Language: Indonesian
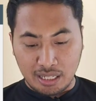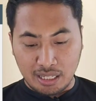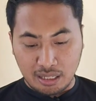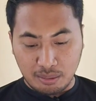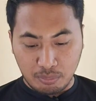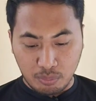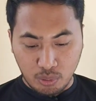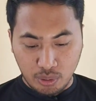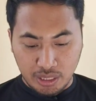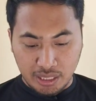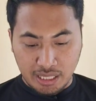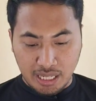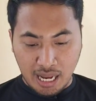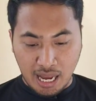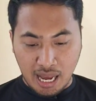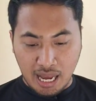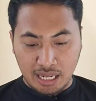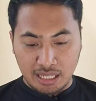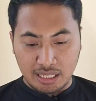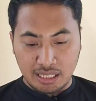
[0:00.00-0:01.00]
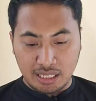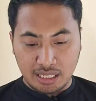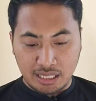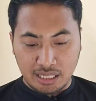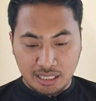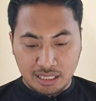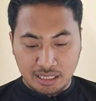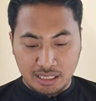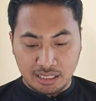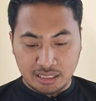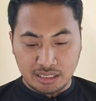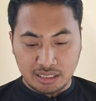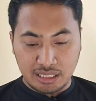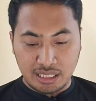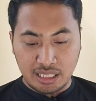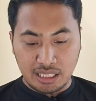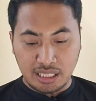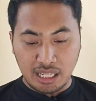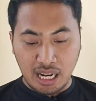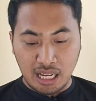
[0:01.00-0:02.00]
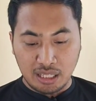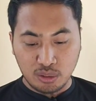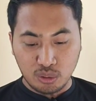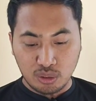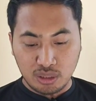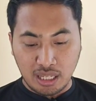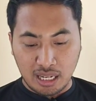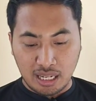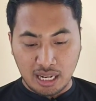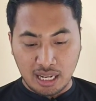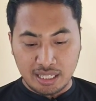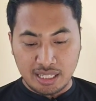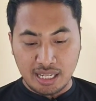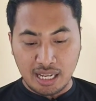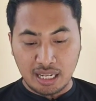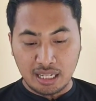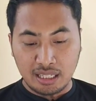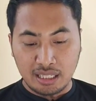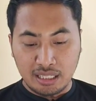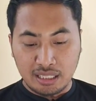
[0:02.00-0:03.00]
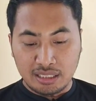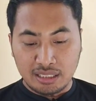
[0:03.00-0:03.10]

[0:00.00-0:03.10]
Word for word: Kemudian di sini dilanjutkan lagi ya.